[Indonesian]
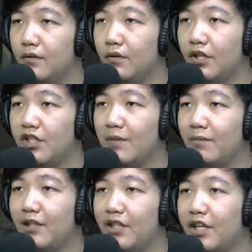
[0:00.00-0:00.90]
siap,
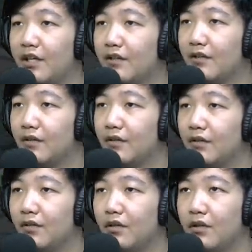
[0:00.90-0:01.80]
mati dia.
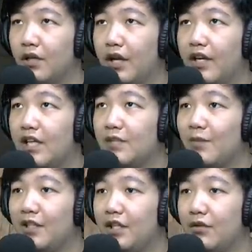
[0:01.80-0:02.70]
Oke, nice,
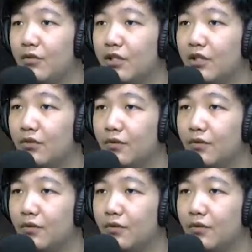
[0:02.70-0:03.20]
mati duluan satu.